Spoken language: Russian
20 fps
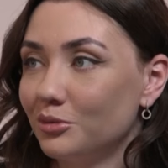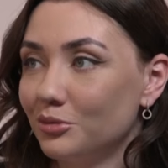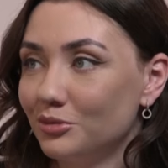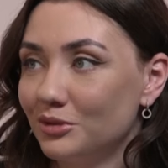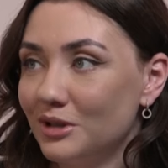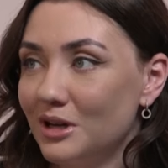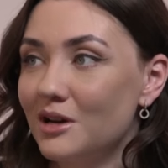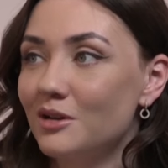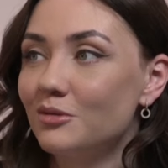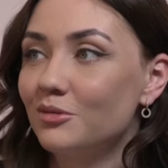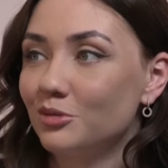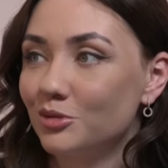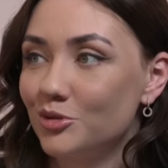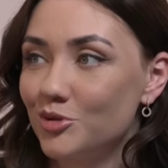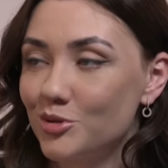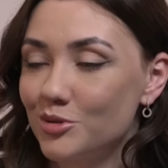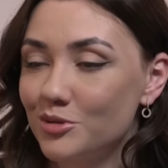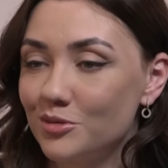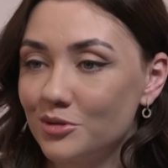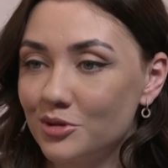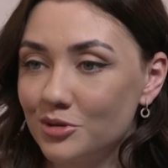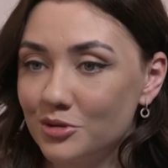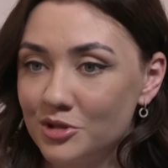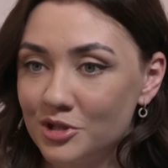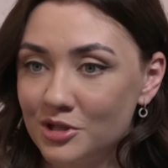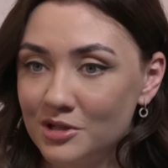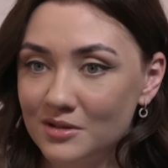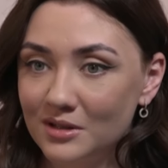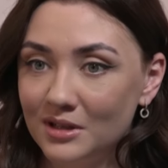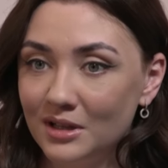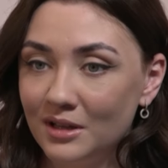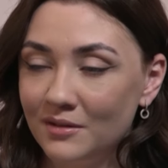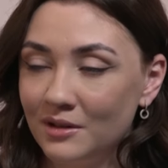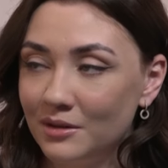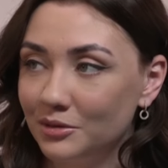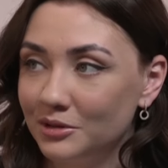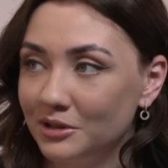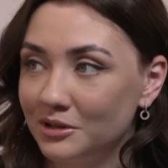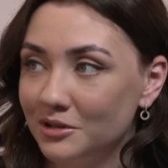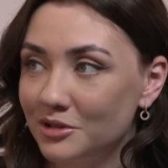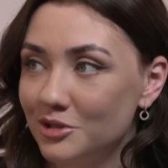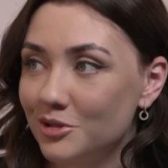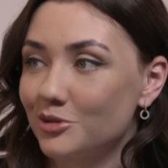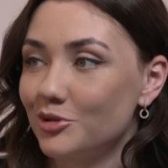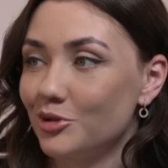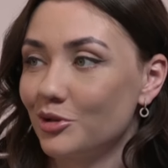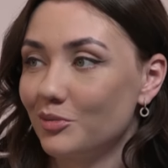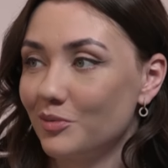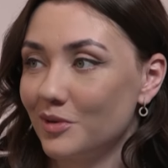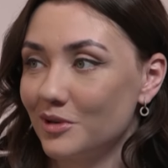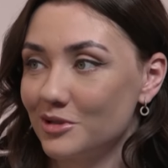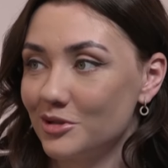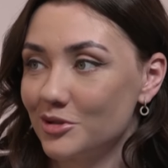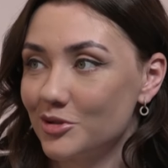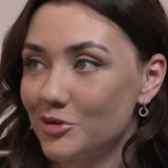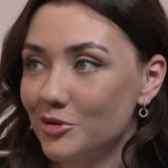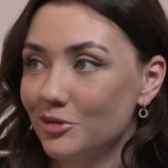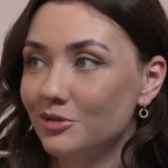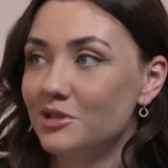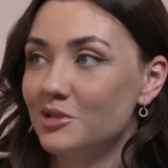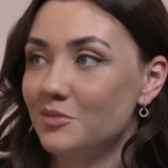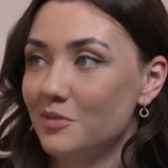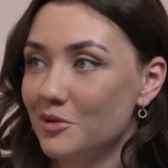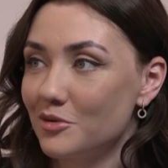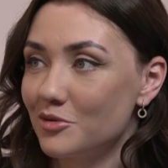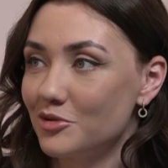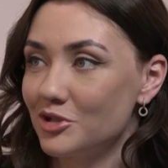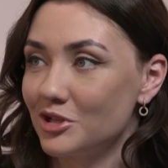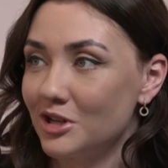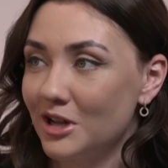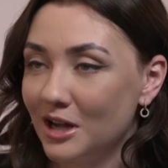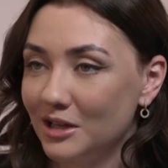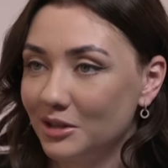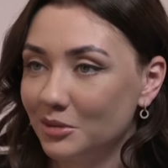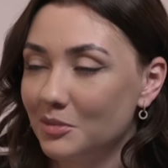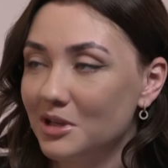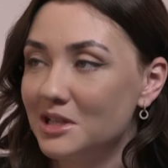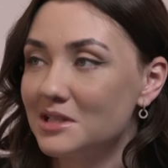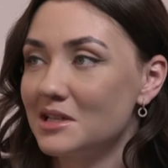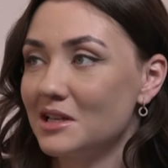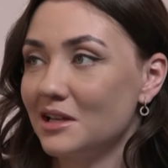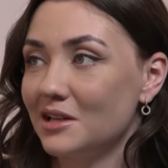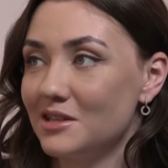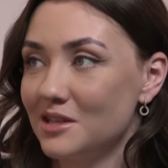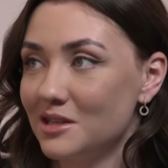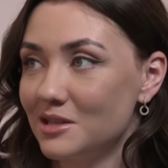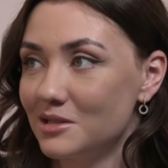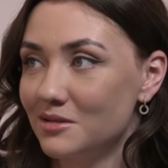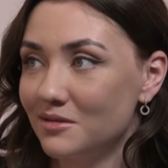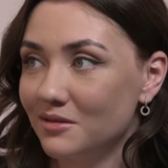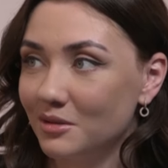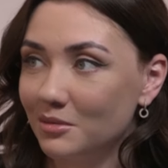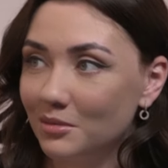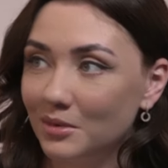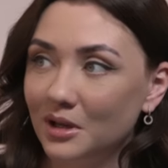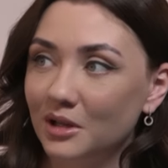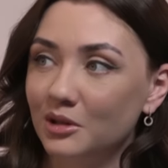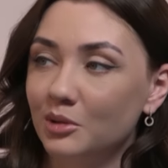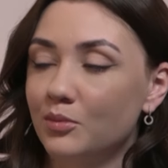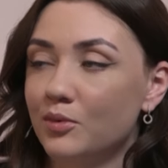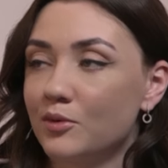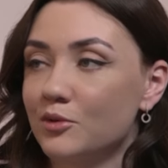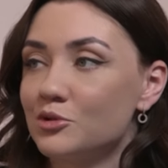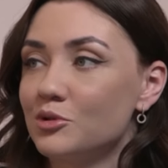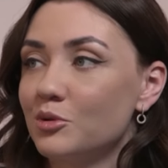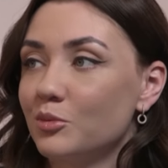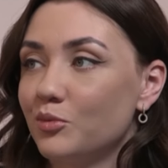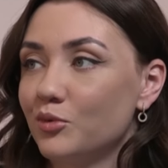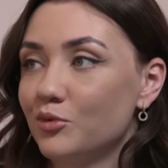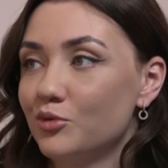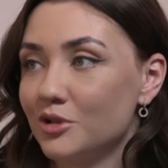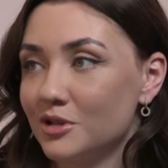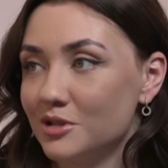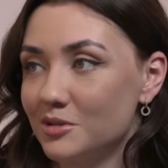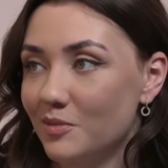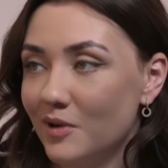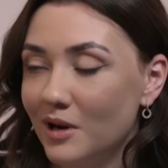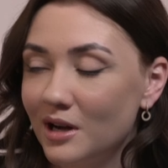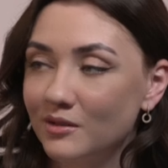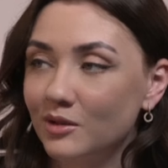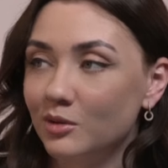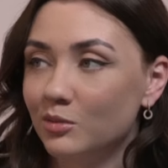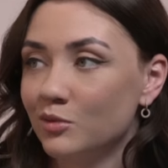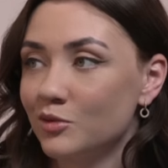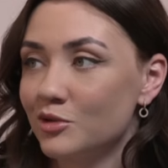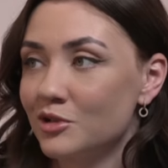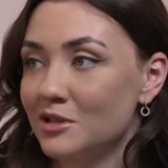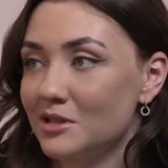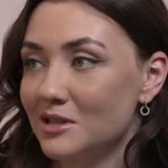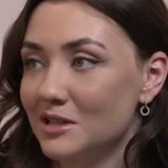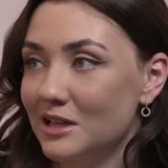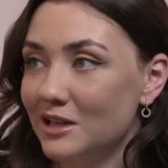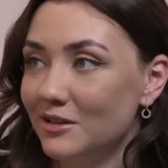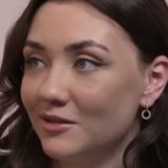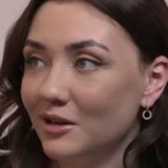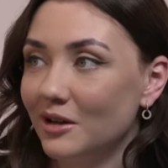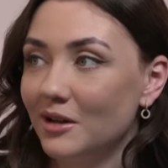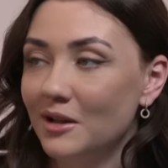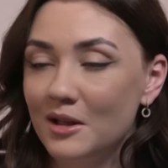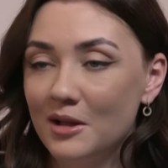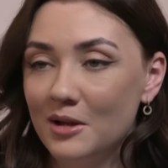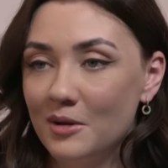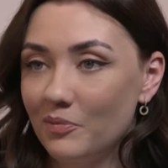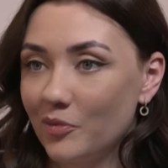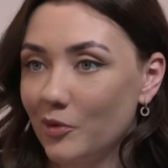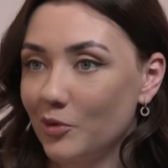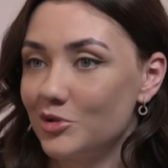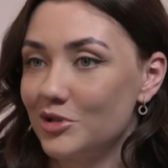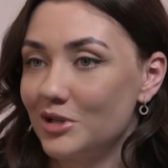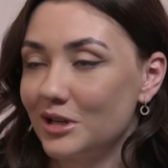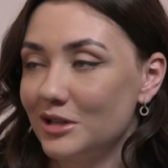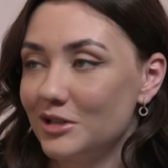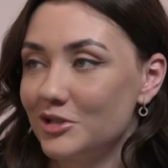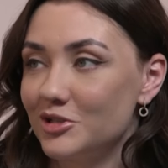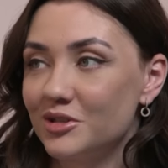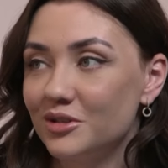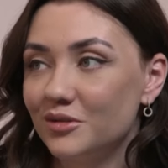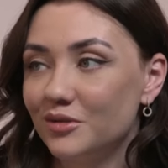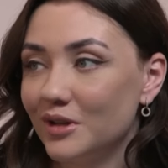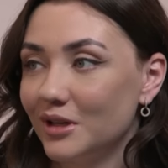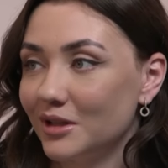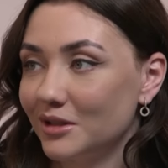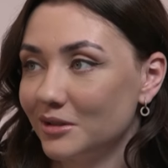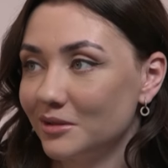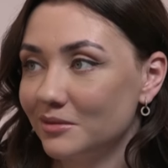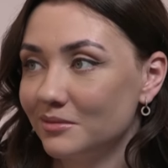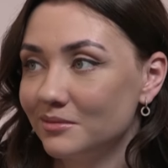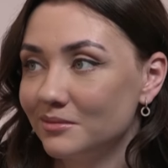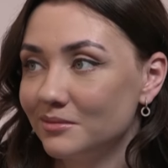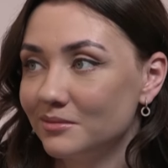до удара, но ты чувствуешь, что сейчас в голове вот этот щелчок произошел, и теперь уже от мысли к действию мы это просто пушка справа, пушка слева. Очень, конечно, эффектно.